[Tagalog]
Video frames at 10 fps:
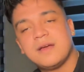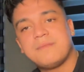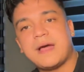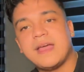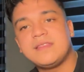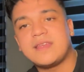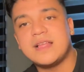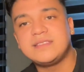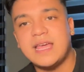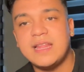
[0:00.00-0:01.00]
Ma
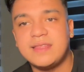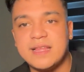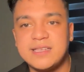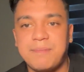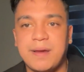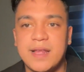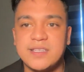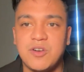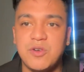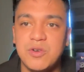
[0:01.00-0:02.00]
entrance entrance ka para
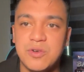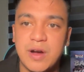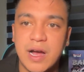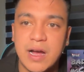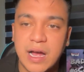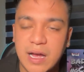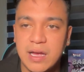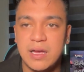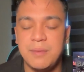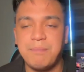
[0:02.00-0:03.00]
sa kulungan ka.
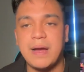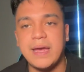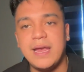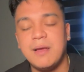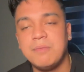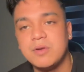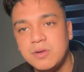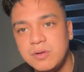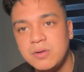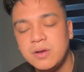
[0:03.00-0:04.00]
Pakialam
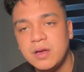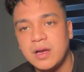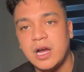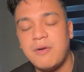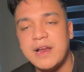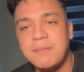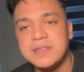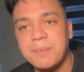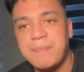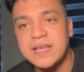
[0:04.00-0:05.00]
ko. Gawa naman
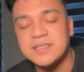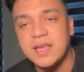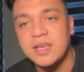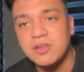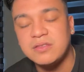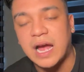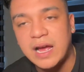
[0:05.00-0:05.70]
sa plastic yun.